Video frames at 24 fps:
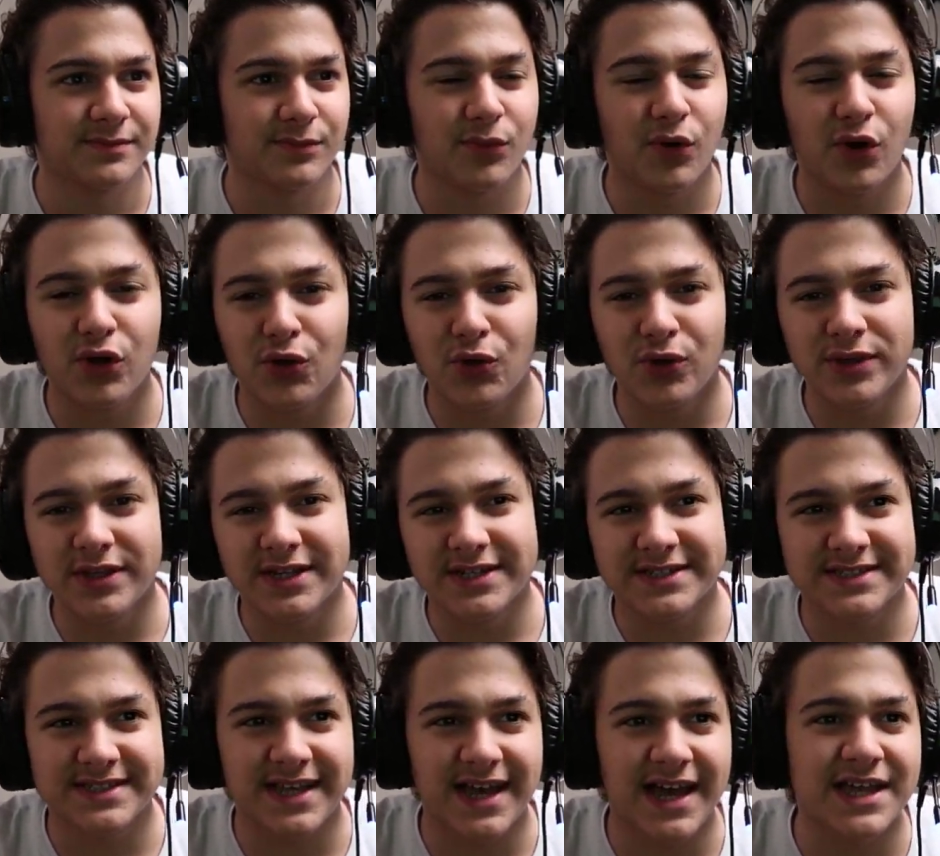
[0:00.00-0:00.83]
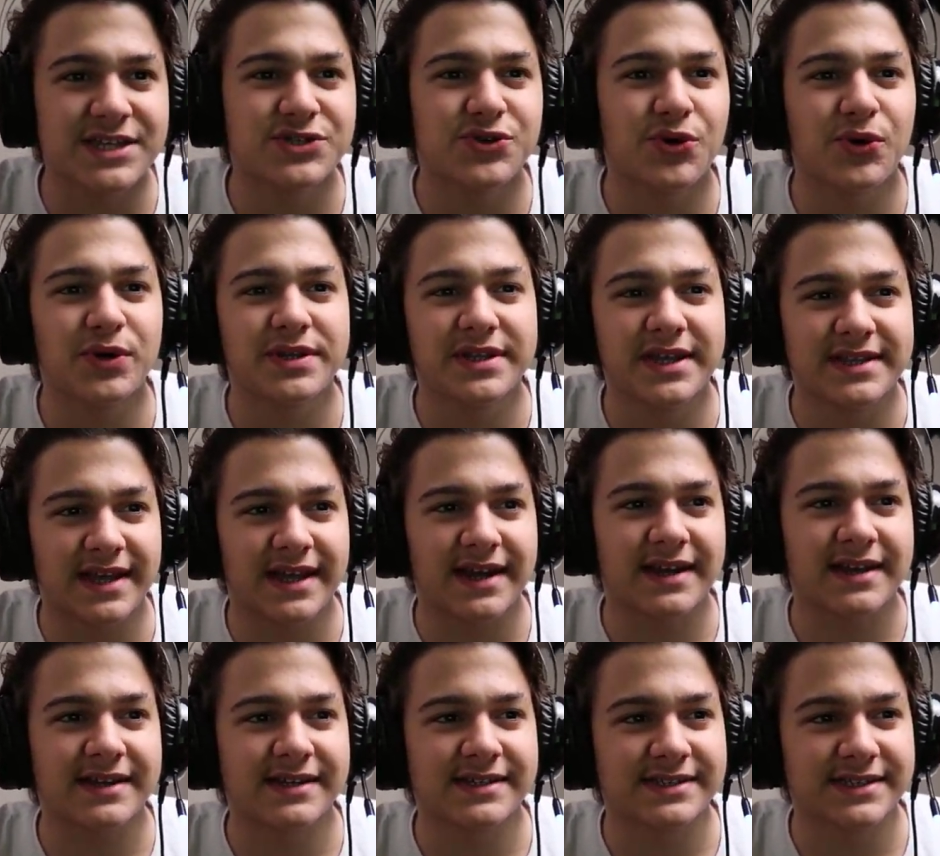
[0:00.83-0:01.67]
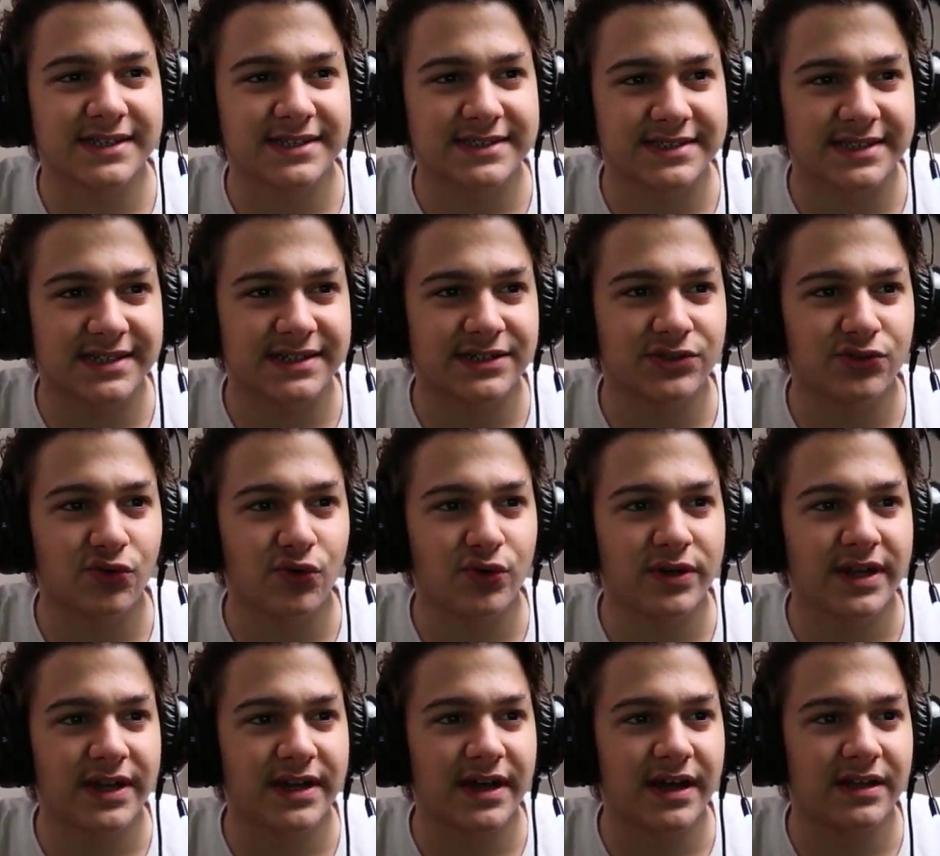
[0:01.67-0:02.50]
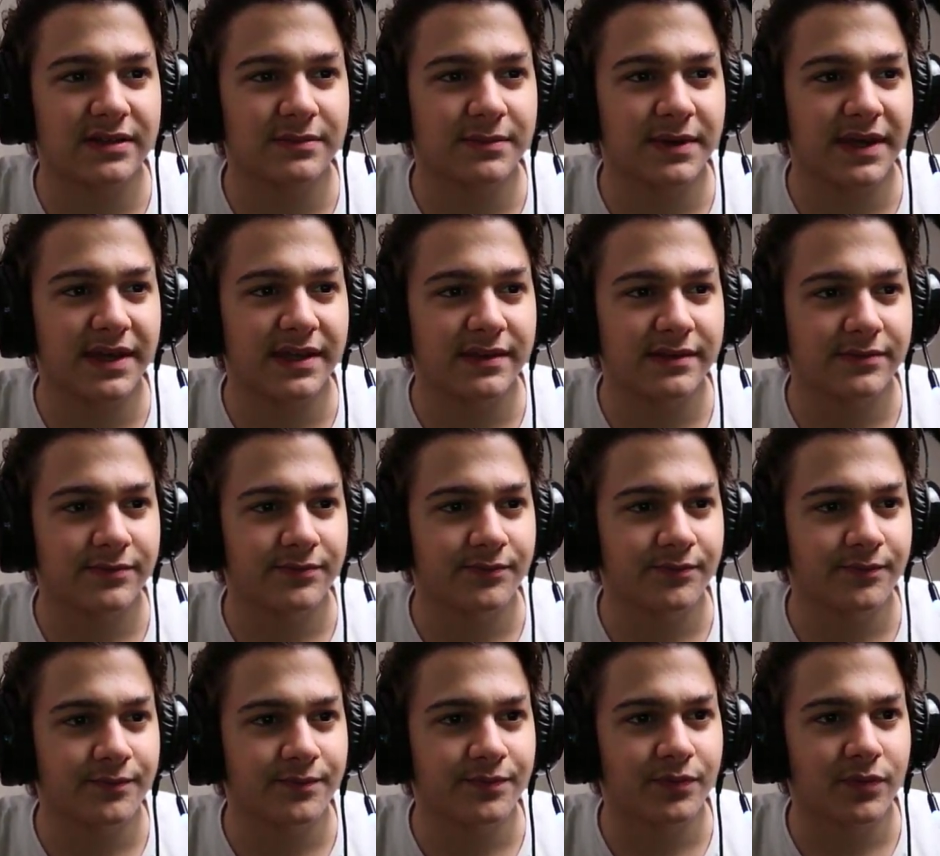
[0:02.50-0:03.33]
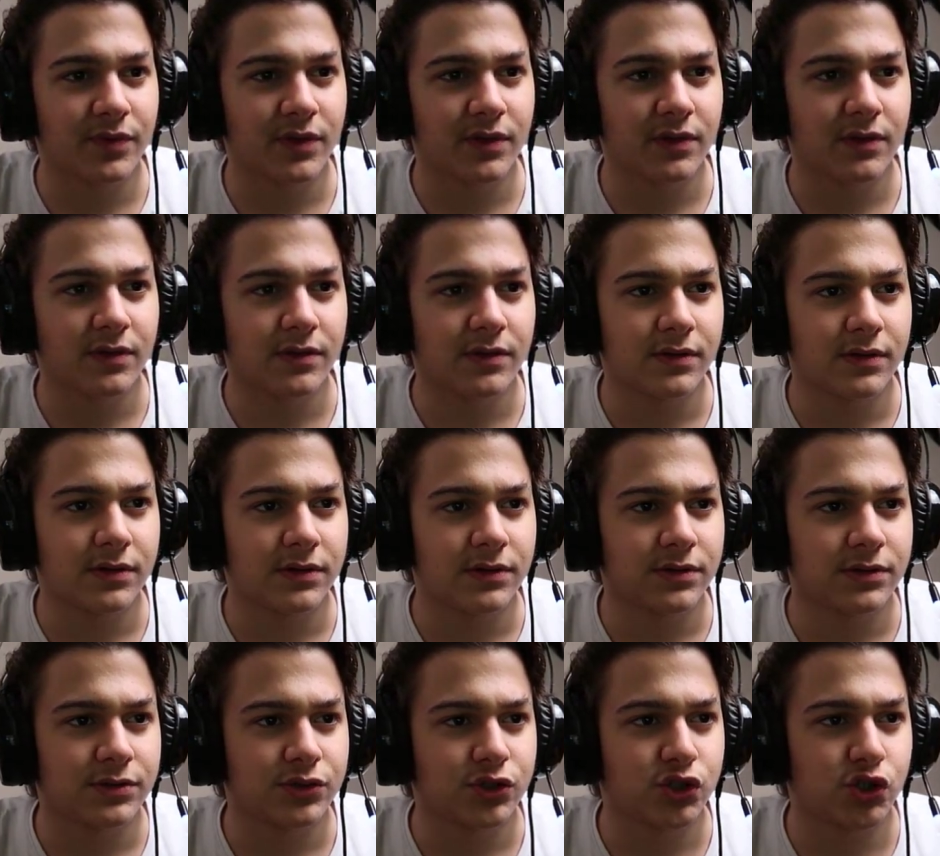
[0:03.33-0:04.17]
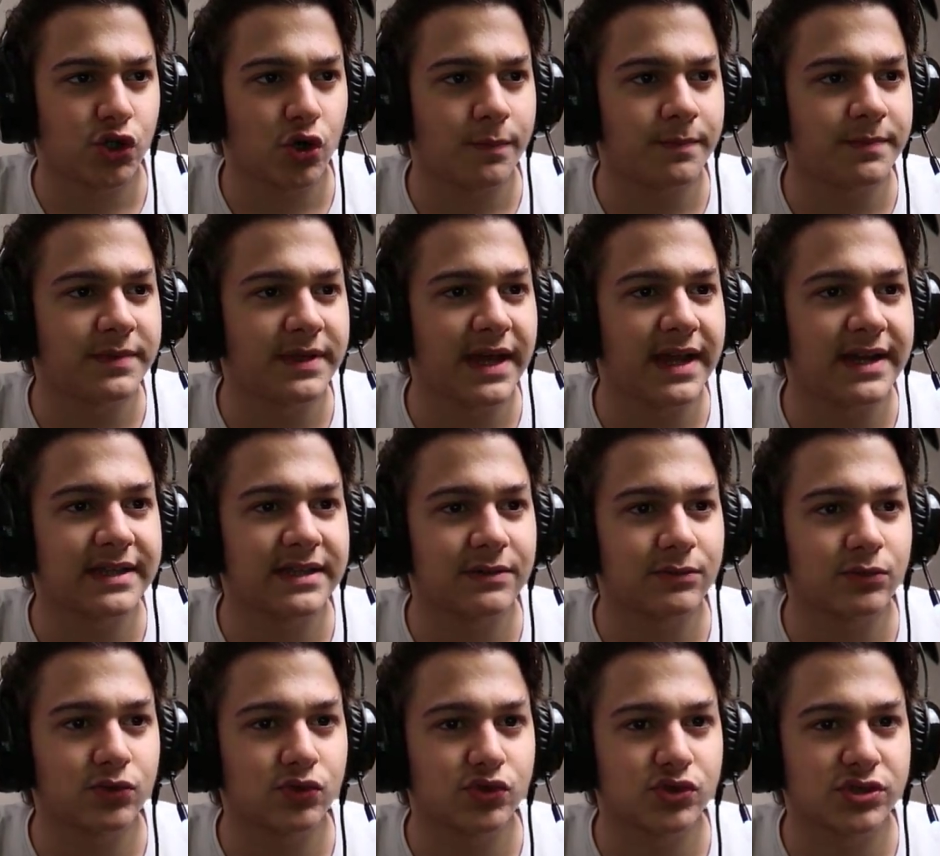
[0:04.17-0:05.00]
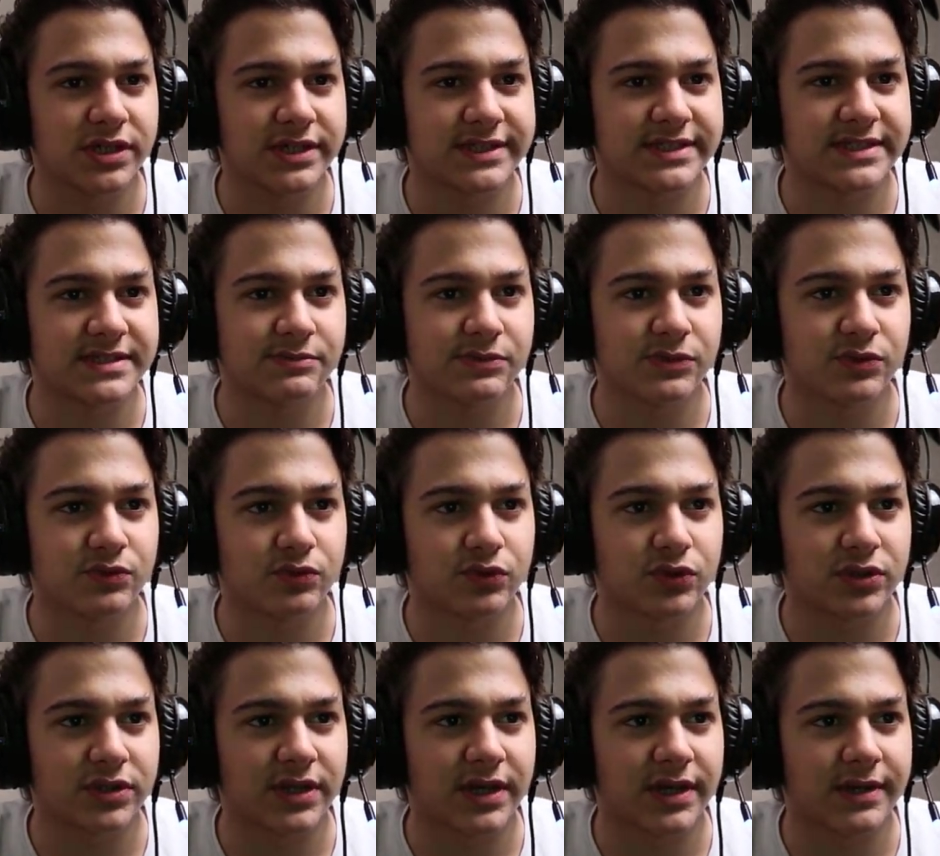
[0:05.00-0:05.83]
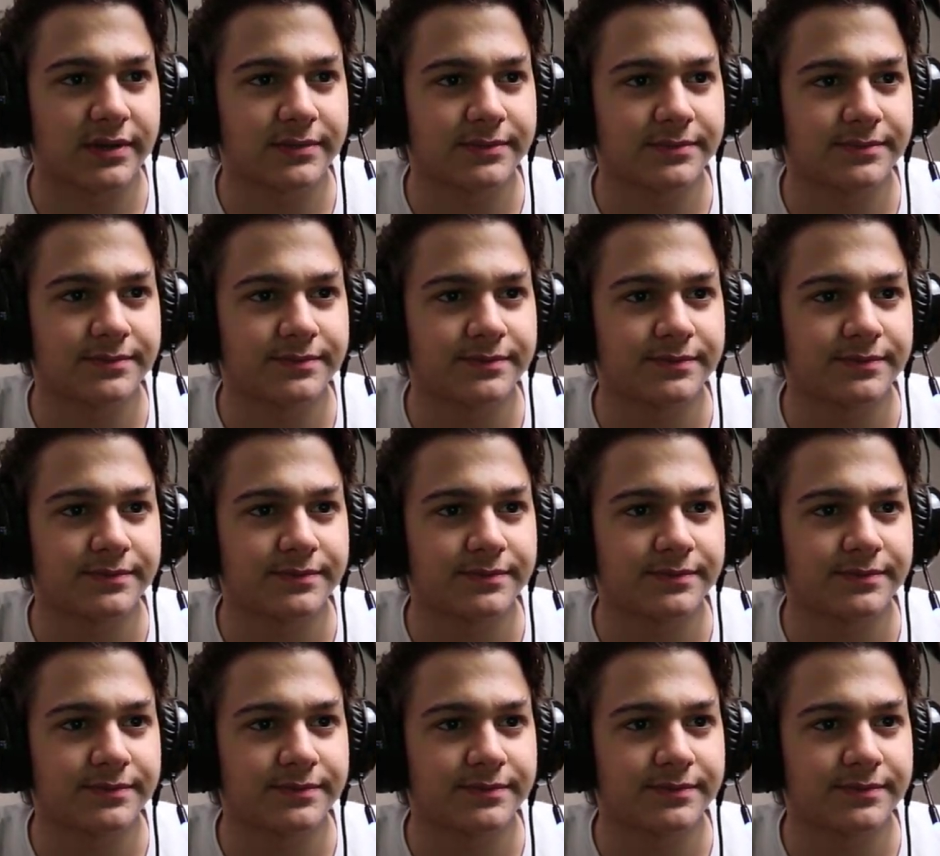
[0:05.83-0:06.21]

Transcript: Böyle oyunları sadece oynayın arkadaşlar. Sakın örnek almayın. Çöp nerede bulacağız şimdi burada?